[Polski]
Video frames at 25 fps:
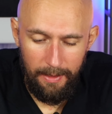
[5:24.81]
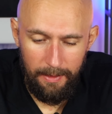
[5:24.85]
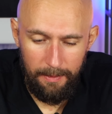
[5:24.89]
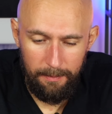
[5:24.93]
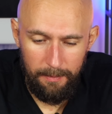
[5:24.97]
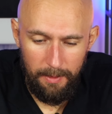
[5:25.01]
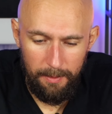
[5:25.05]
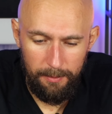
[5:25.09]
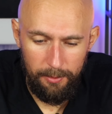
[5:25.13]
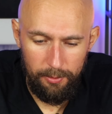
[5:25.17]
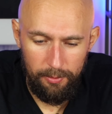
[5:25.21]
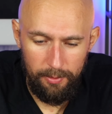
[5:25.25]

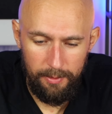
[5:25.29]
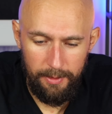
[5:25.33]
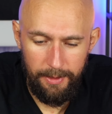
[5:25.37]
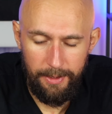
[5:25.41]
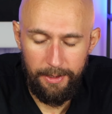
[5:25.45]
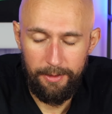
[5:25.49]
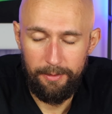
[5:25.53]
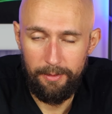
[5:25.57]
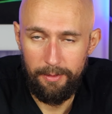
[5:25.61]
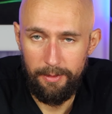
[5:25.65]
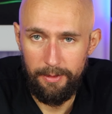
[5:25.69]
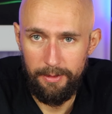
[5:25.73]
Mamy tutaj
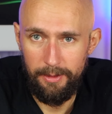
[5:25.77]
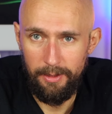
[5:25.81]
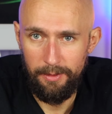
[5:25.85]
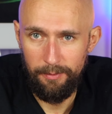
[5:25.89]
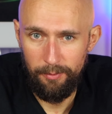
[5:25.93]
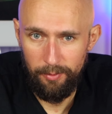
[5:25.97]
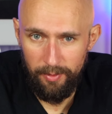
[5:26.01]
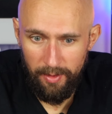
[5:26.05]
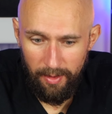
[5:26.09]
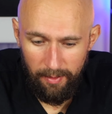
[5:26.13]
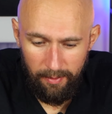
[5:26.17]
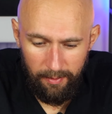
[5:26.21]
Androida
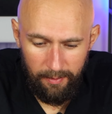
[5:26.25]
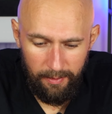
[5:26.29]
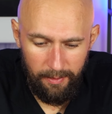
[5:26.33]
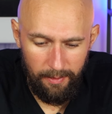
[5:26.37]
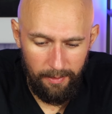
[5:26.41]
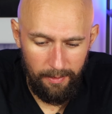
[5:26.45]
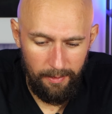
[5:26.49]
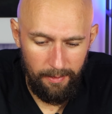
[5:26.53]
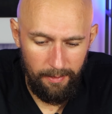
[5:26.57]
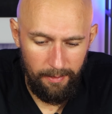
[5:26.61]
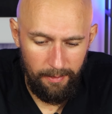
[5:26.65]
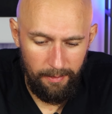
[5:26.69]
12
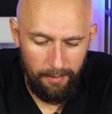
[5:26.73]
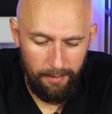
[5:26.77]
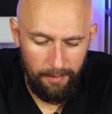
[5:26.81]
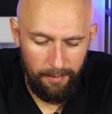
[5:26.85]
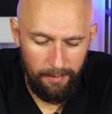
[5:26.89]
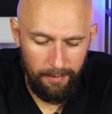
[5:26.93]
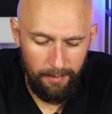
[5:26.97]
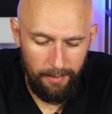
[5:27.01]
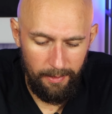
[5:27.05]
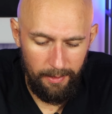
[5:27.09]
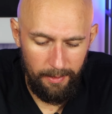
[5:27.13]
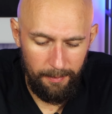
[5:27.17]

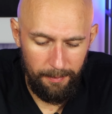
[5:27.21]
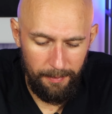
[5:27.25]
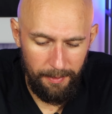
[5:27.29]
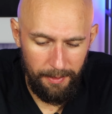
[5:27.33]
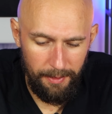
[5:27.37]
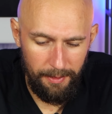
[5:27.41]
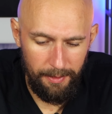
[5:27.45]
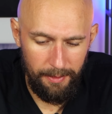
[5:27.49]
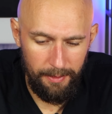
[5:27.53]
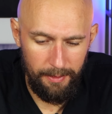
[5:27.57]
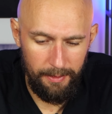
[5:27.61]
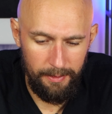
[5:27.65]
z
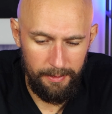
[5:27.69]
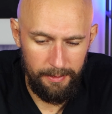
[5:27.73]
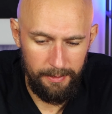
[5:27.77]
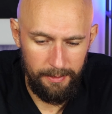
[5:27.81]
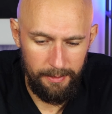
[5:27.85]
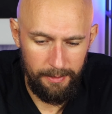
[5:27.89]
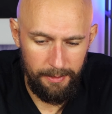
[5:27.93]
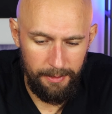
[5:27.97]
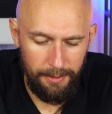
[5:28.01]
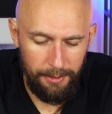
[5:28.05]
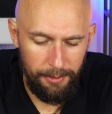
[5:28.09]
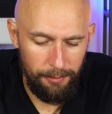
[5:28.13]
Realme
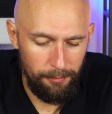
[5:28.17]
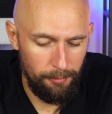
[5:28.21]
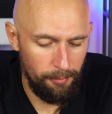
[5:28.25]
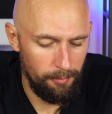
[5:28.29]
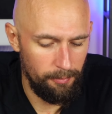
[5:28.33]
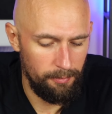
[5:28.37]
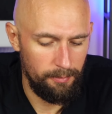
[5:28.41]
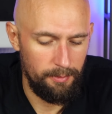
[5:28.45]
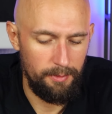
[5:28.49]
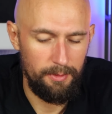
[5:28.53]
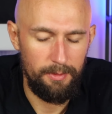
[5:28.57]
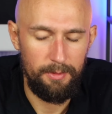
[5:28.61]

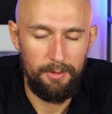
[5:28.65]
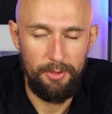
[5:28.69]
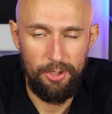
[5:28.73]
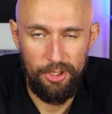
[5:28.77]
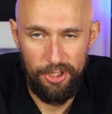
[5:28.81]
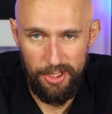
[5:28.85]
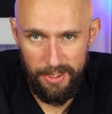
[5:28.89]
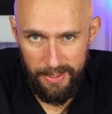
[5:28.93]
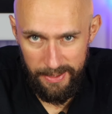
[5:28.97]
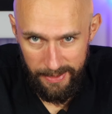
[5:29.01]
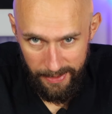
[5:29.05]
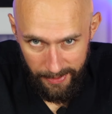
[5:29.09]
iu
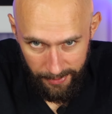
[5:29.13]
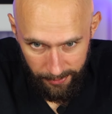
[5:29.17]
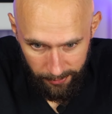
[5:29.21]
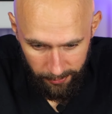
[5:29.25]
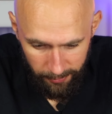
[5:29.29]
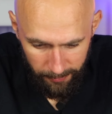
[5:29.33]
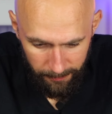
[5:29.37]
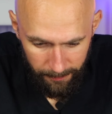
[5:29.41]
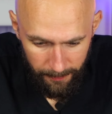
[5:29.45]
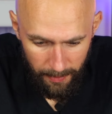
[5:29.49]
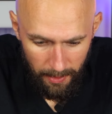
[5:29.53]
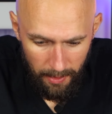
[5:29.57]

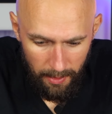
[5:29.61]
3.0.